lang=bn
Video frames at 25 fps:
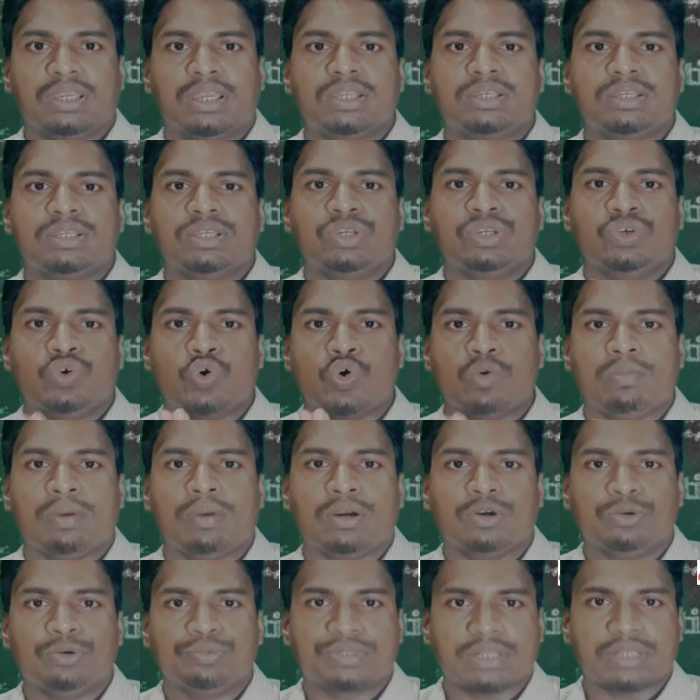এটি
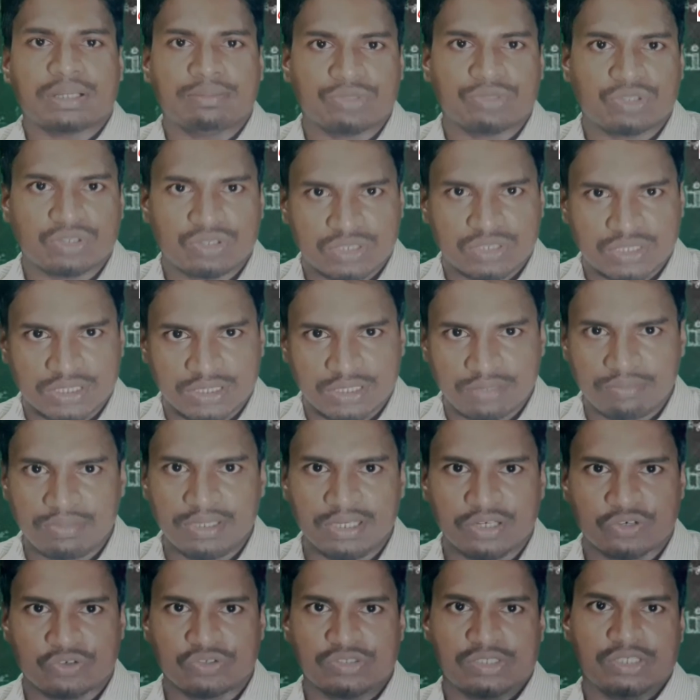হুবাহুব সামুদ্রিকের সাথে
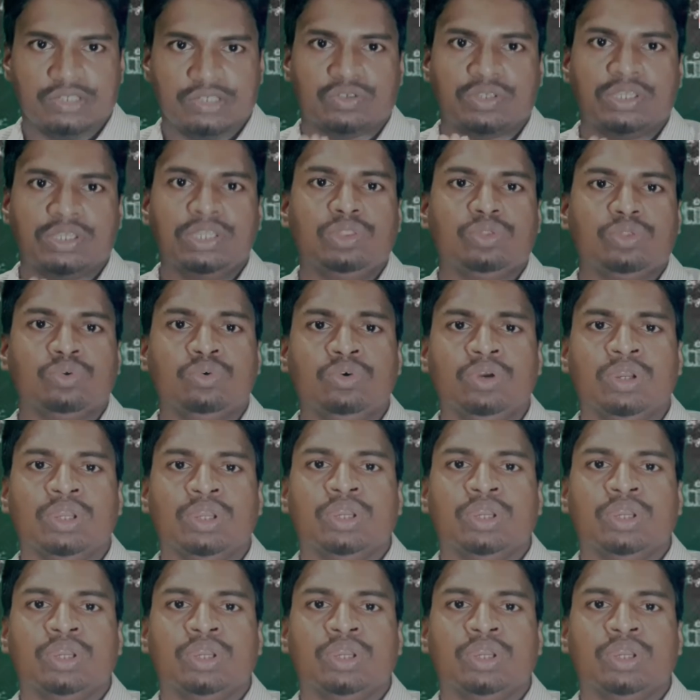মিল রয়েছিল কিন্তু